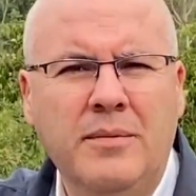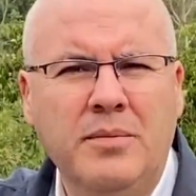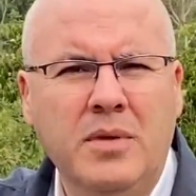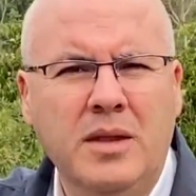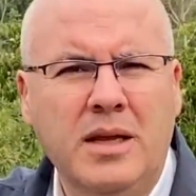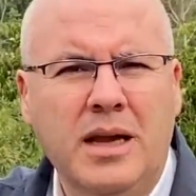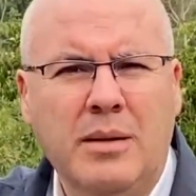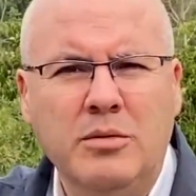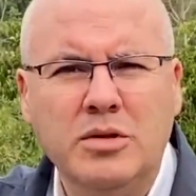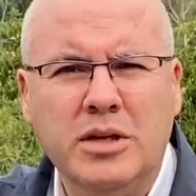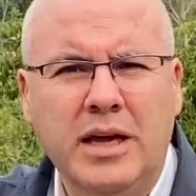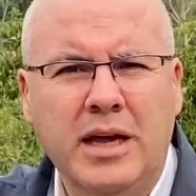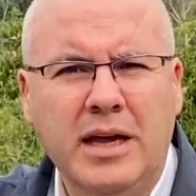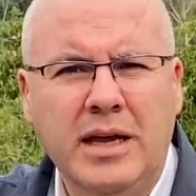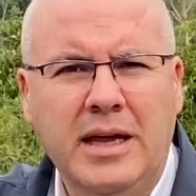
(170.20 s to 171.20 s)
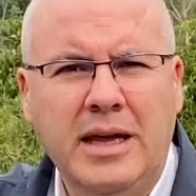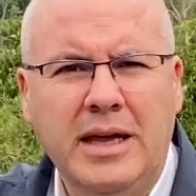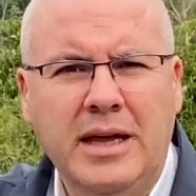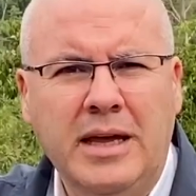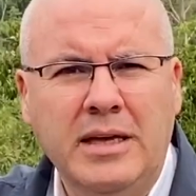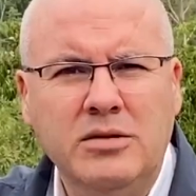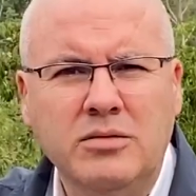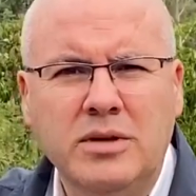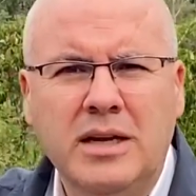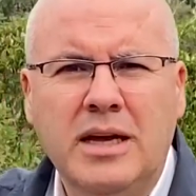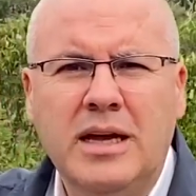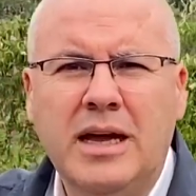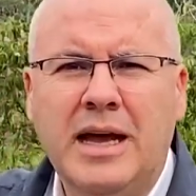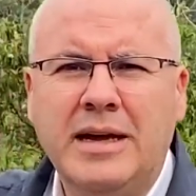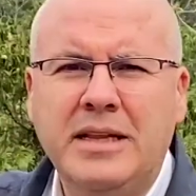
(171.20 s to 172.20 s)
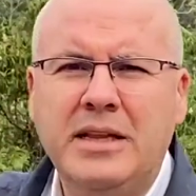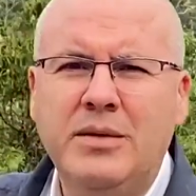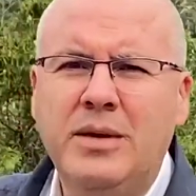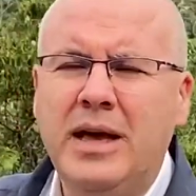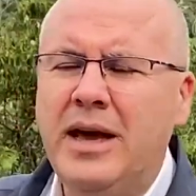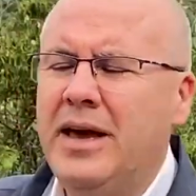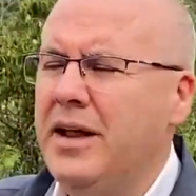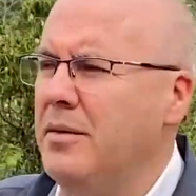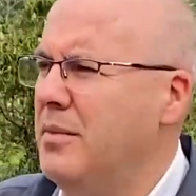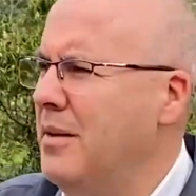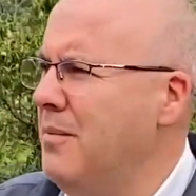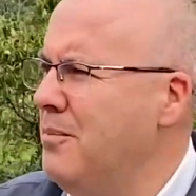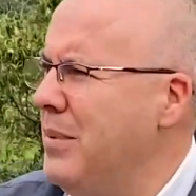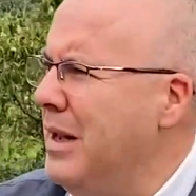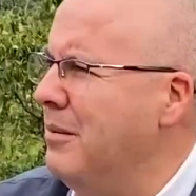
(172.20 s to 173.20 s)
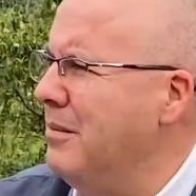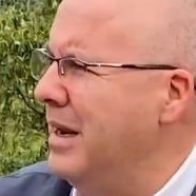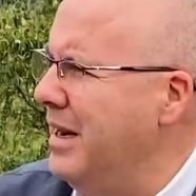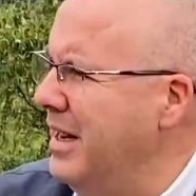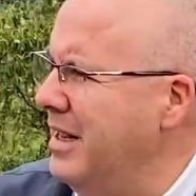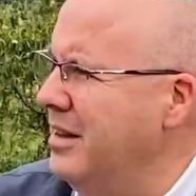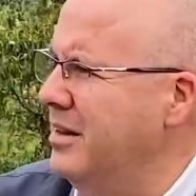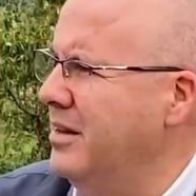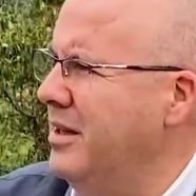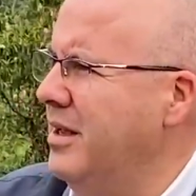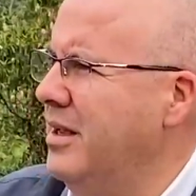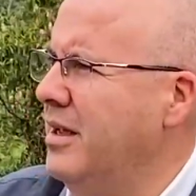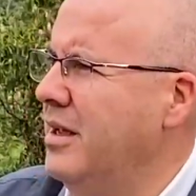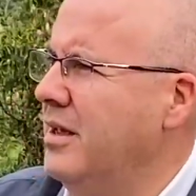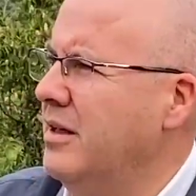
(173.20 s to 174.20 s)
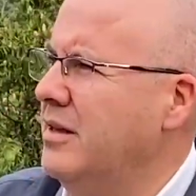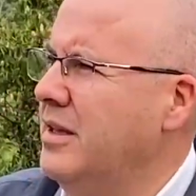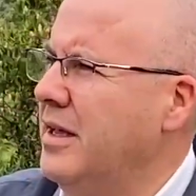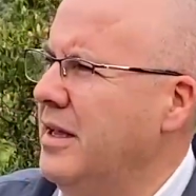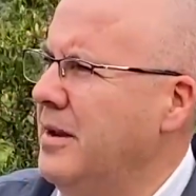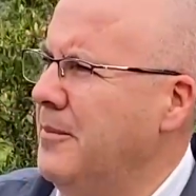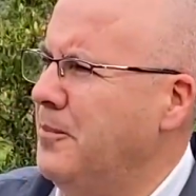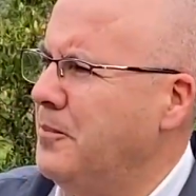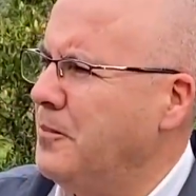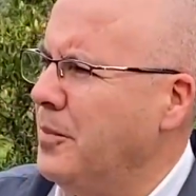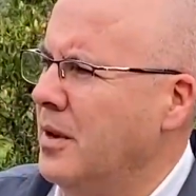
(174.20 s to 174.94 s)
digamos que, es una actividad, Germán, permanente de